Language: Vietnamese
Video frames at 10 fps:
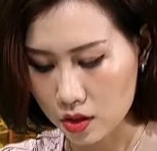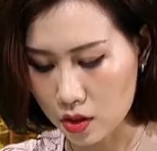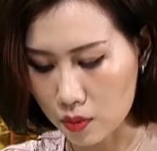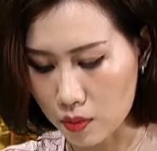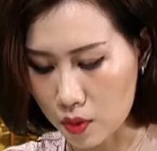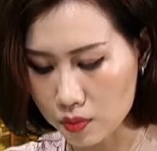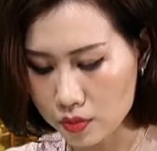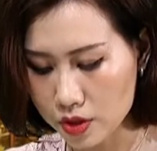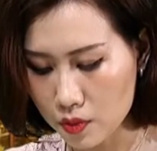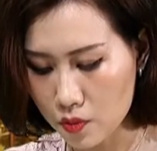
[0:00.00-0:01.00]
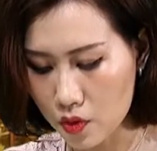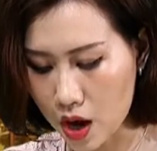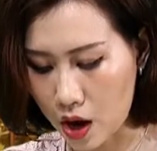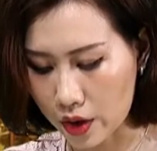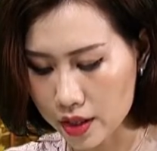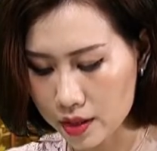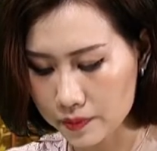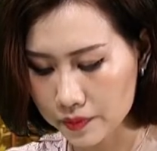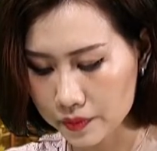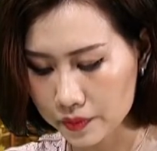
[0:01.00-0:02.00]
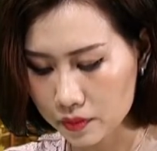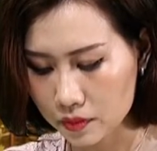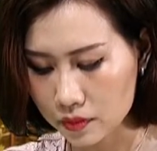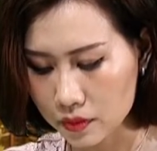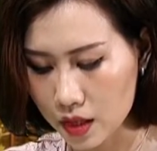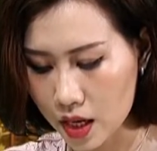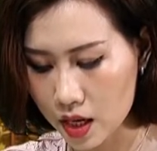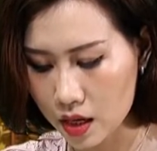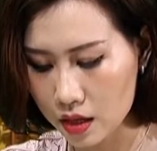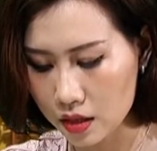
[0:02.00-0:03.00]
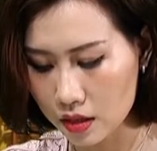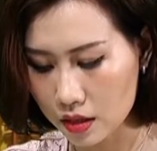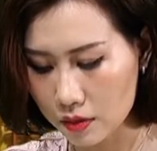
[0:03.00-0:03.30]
Con bóng rất muốn hỏi, thế